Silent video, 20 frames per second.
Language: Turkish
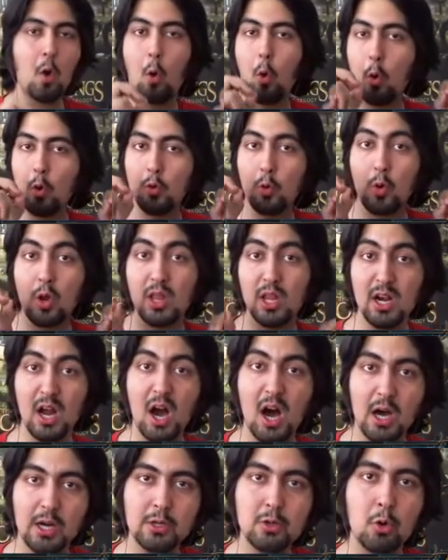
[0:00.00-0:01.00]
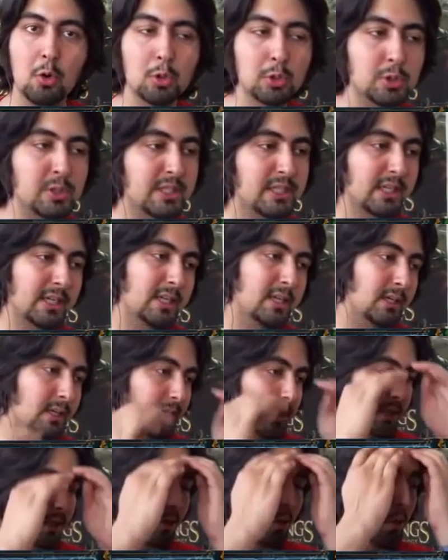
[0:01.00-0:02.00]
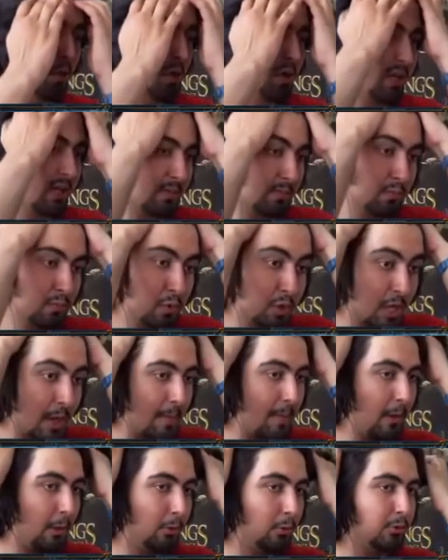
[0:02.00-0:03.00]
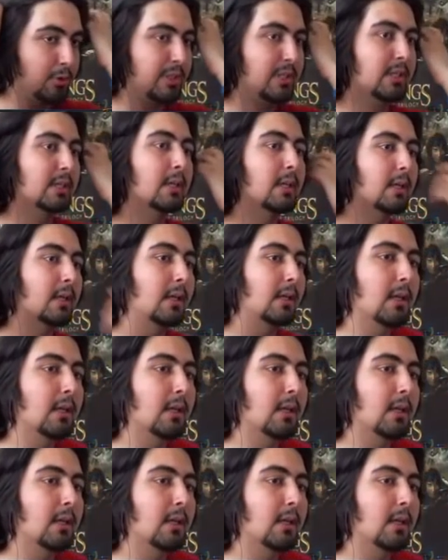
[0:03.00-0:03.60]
Oyun o kadar harika olur ki. O kadar mükemmel olur ki.